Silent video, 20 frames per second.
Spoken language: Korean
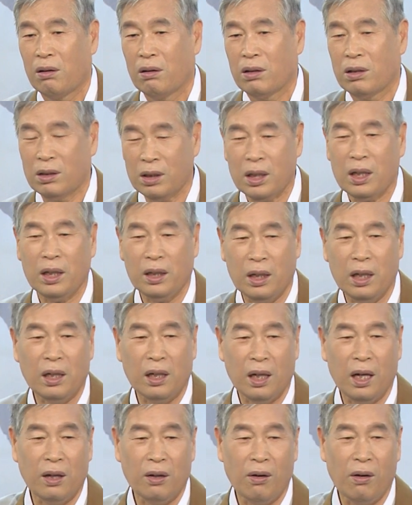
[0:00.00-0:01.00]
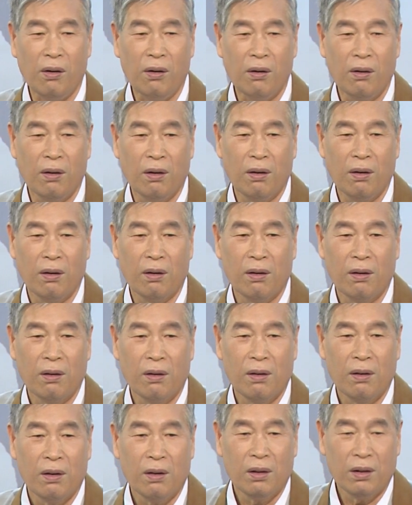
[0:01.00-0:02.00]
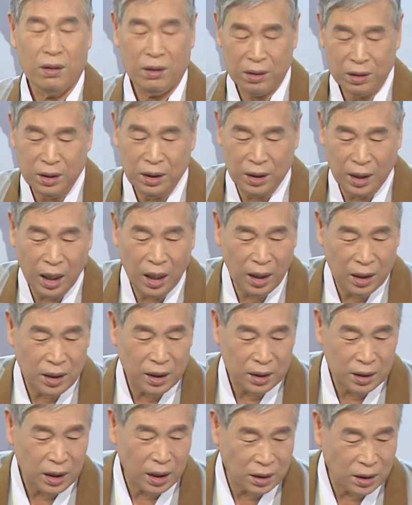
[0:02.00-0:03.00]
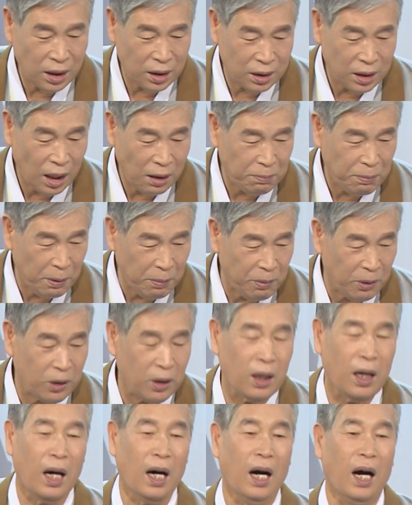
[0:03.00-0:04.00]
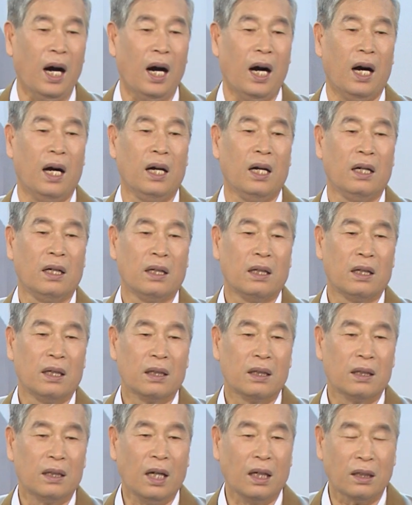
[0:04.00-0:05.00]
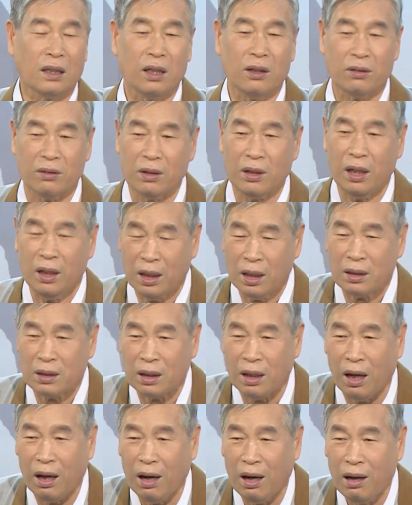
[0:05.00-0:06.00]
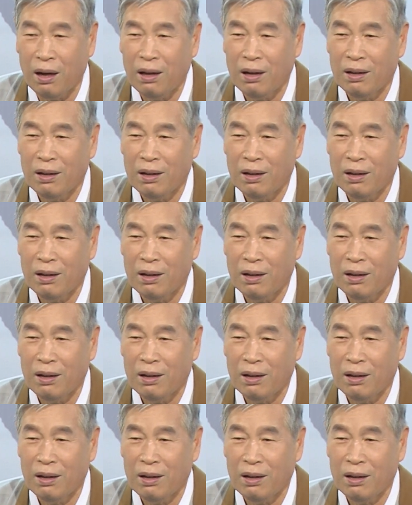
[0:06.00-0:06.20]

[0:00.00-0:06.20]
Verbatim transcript: 그렇게 얘기를 해요. 그래서 내가 이제 자세히 살펴보니까 대체로 틀려서